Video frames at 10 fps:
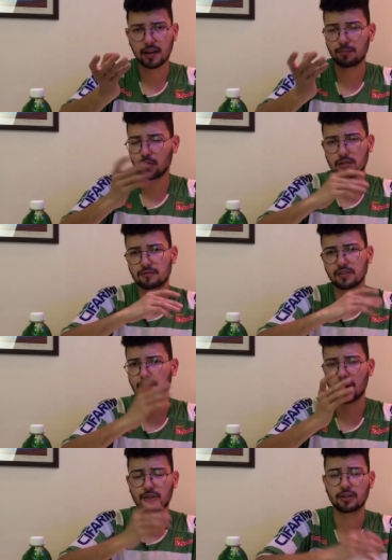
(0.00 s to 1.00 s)
ele possa vir e
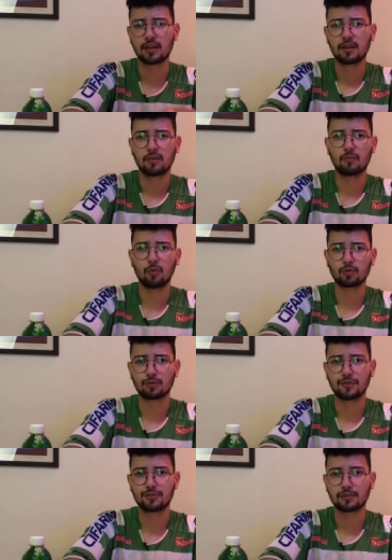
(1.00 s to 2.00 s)
mexe um
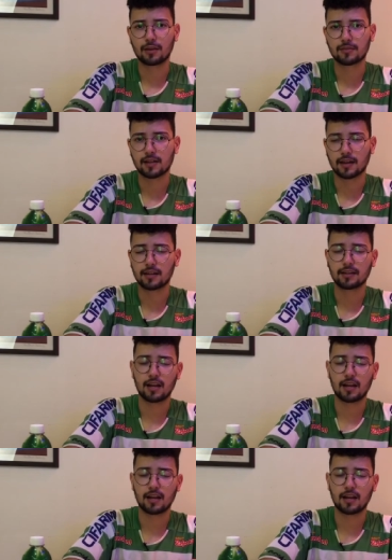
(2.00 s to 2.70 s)
outro vídeo lá no Instagram,